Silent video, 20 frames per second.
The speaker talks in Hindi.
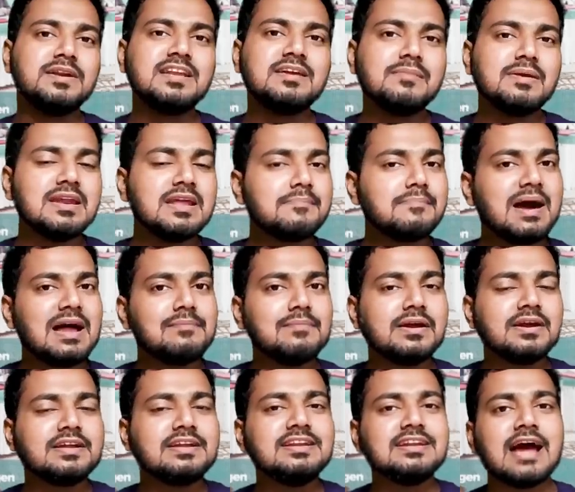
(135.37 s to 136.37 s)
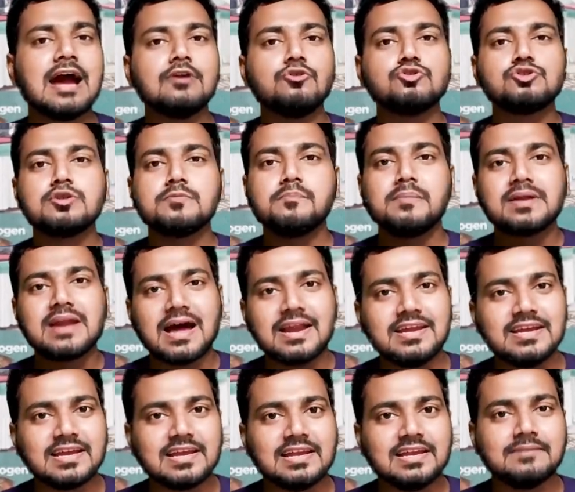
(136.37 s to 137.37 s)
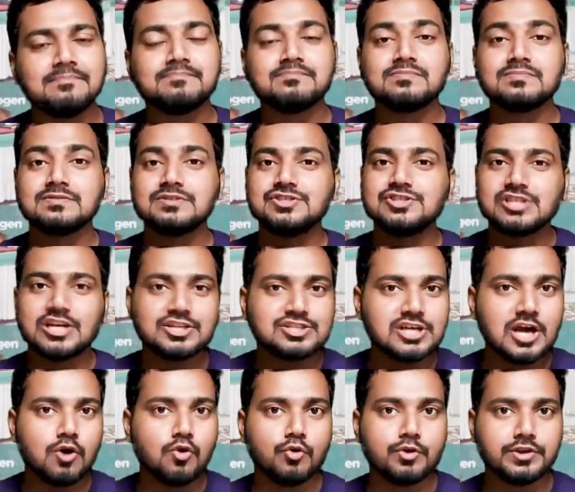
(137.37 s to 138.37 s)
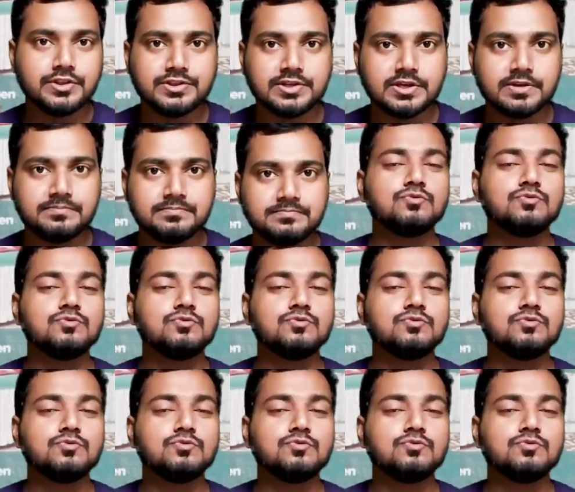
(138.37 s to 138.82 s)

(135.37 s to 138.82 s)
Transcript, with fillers: मीटिंग में नेपाल में ग्रीन हाइड्रोजन बनाने के लिए चर्चा हो रही थी